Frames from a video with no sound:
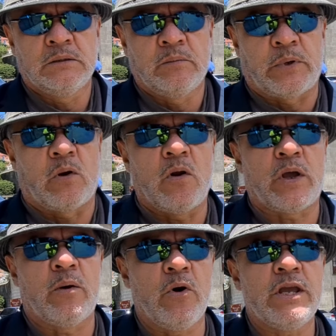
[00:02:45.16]
Pero a lo
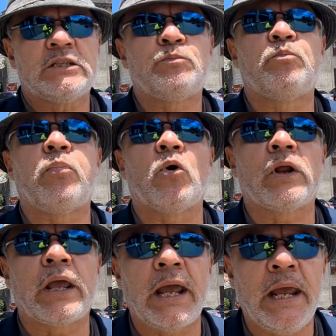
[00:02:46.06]
que voy es por
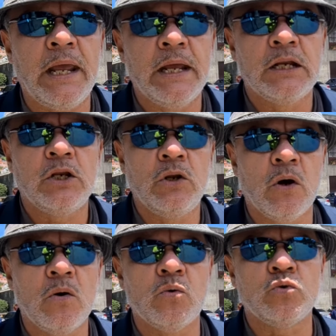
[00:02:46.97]
qué
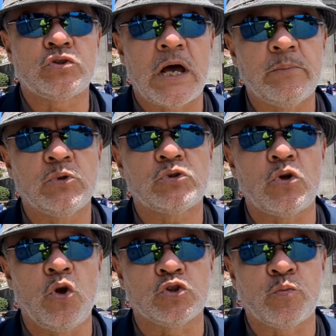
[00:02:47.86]
no usamos
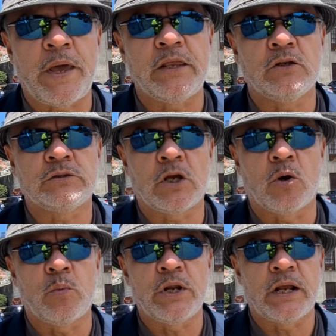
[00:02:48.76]
los medios de
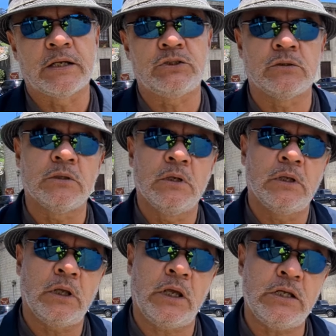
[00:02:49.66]
comunicación
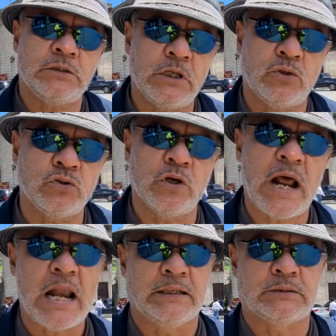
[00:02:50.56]

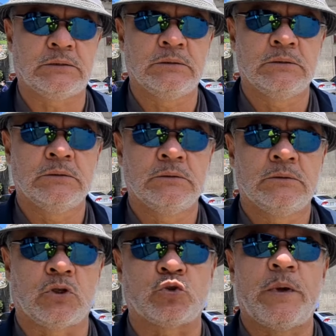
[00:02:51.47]
institucionales
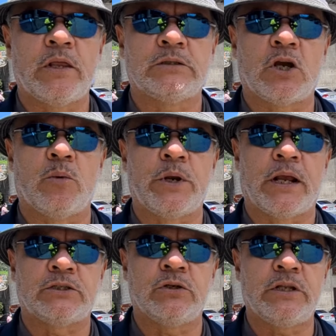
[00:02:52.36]
los medios de
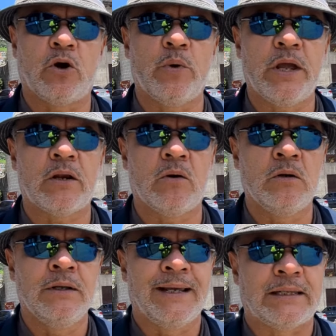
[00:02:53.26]
comunicación de gobierno,
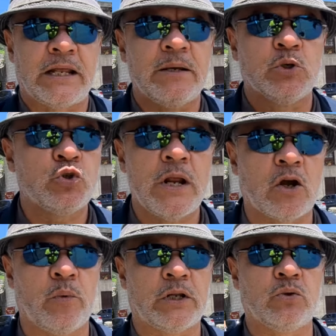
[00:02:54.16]
que tenemos una
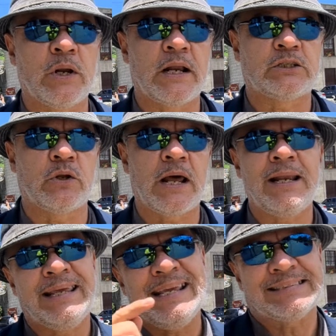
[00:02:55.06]
cobertura nacional
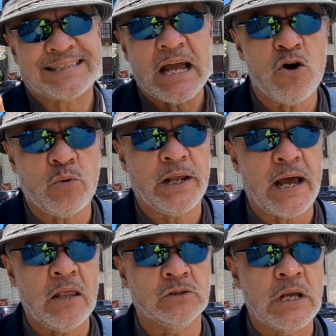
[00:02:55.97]
y están
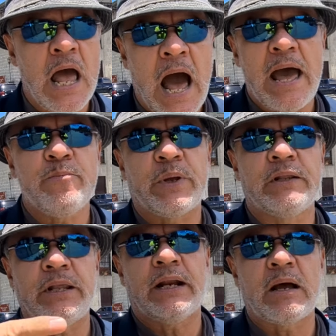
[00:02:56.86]
obligados a
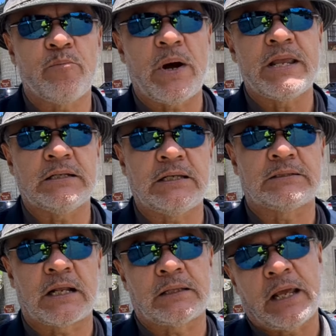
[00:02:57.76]
emprender campañas
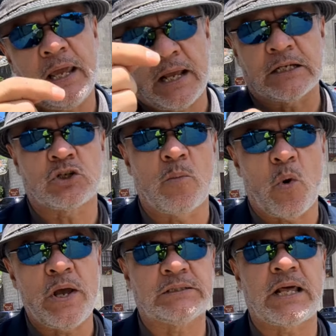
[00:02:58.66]
estratégicas
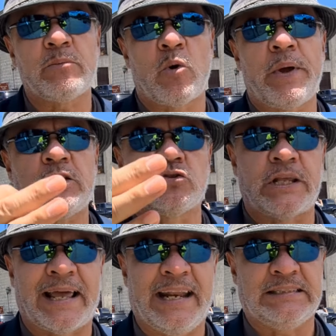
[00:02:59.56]
como esta en momentos
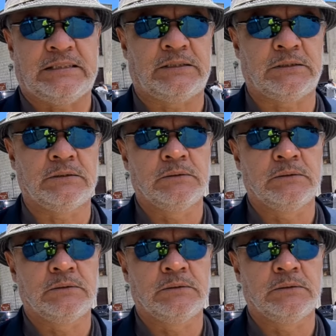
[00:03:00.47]
de crisis.